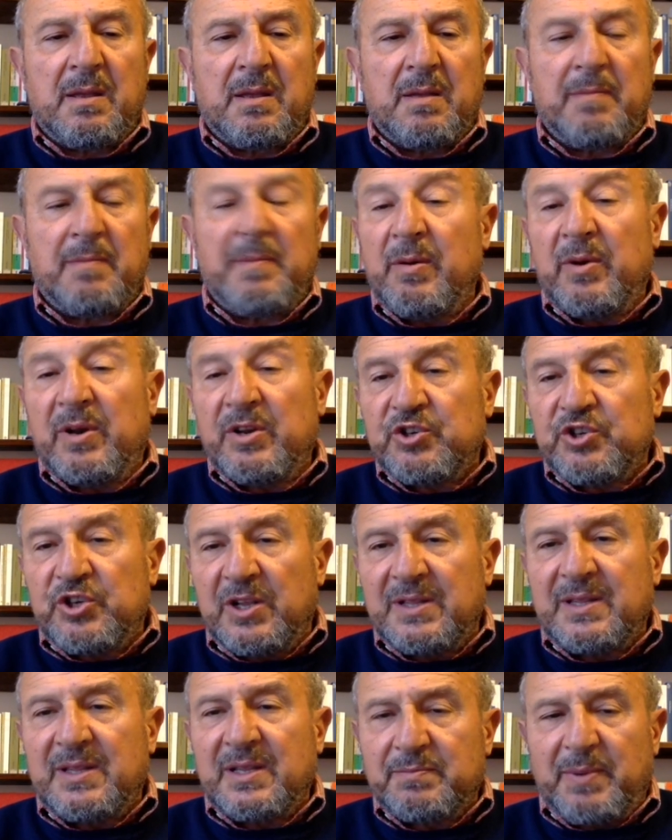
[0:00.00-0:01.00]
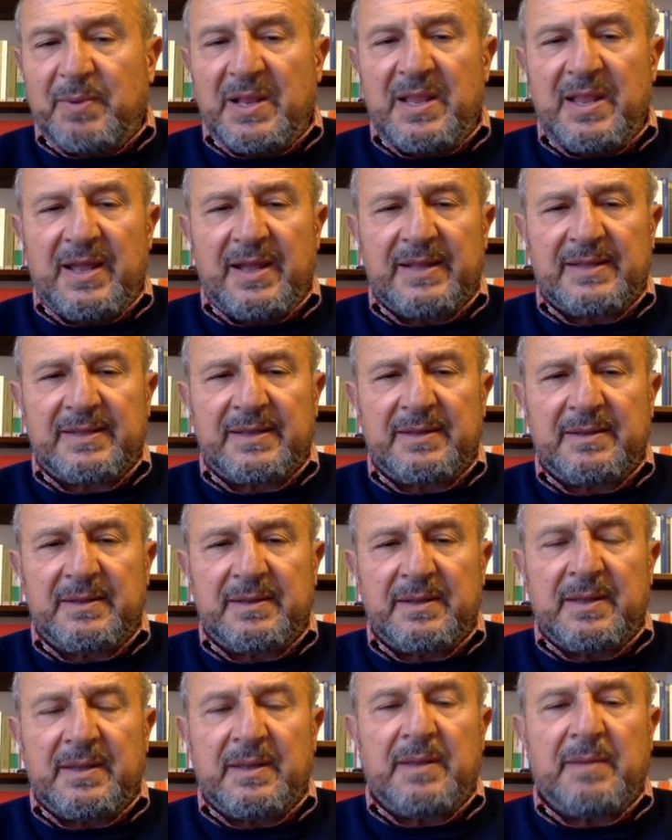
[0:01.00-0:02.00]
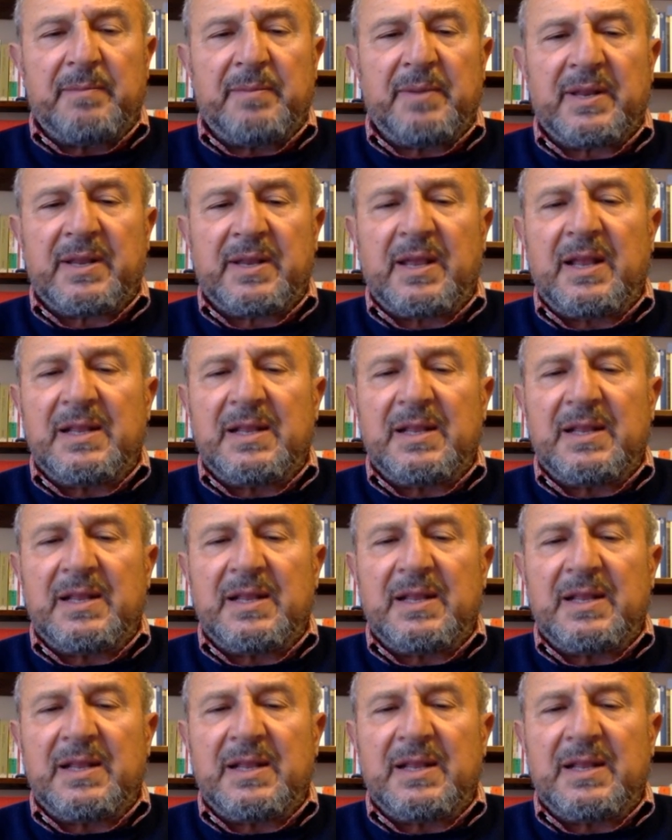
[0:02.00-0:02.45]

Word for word: Ma è una scelta sbagliata perché